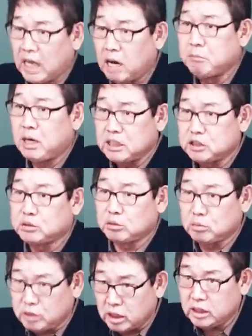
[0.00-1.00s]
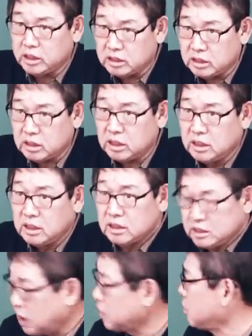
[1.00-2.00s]
가만히 있어도 될 일을
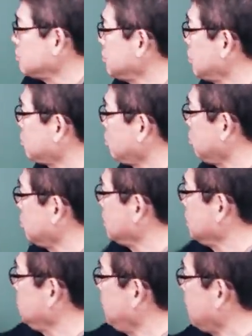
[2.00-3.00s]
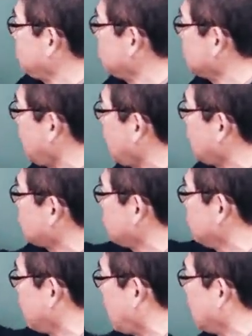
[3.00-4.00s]
찾았는데 또 임에 또 자가
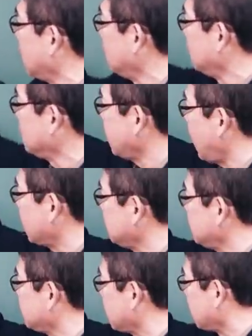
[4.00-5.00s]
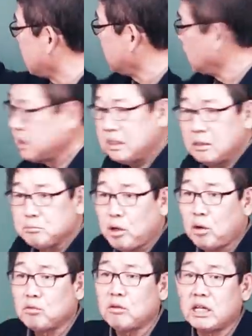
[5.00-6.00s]
또 뭐야. 양인이잖아.
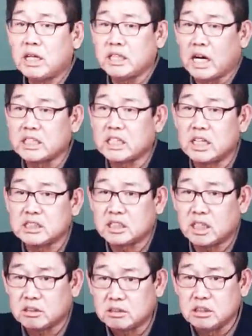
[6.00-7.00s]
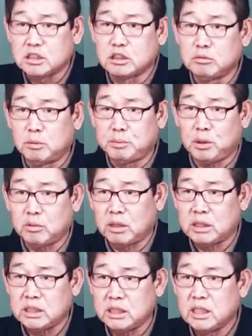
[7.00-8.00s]
평관에 양인까지 깔았으니 그놈의
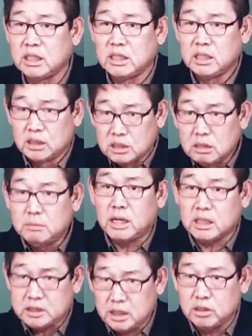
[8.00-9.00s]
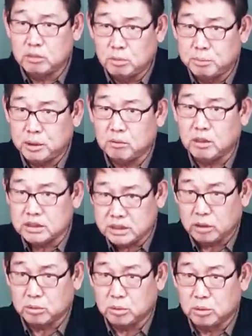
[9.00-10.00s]
평관이 얼마나 센 놈의
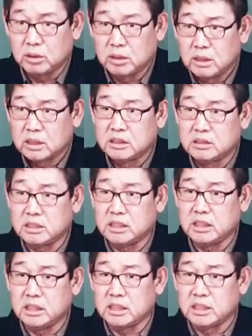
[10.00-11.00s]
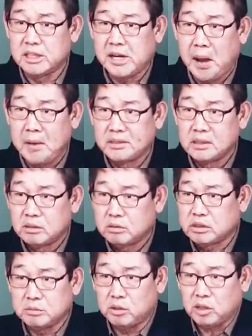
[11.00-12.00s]
평관이냐고. 그지?
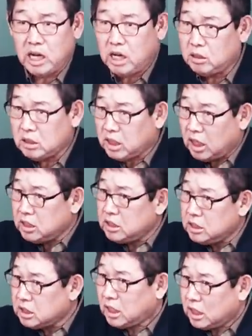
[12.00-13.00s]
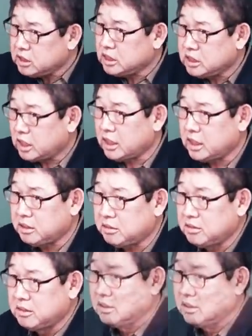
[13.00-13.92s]
혹시 뭐 칼, 칼, 칼질 잘 해요?